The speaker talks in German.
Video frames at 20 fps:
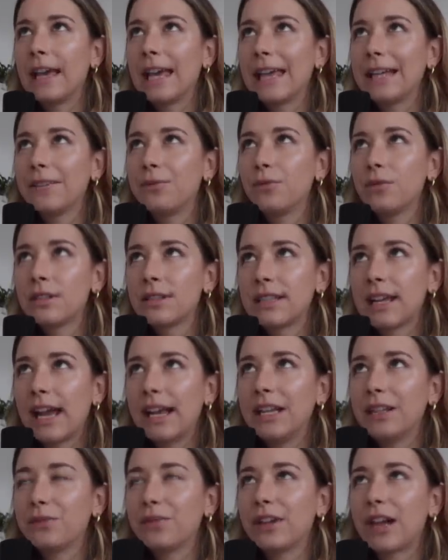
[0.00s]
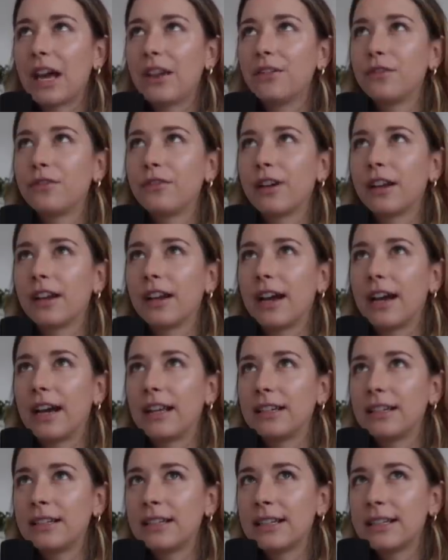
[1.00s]
Ich wusste eigentlich von Anfang
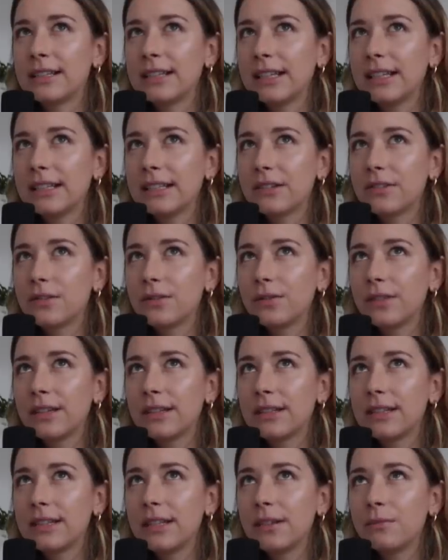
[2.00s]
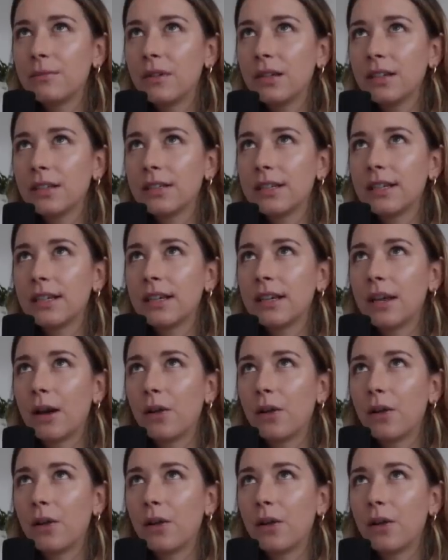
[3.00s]
an, dass ich das durchziehen möchte,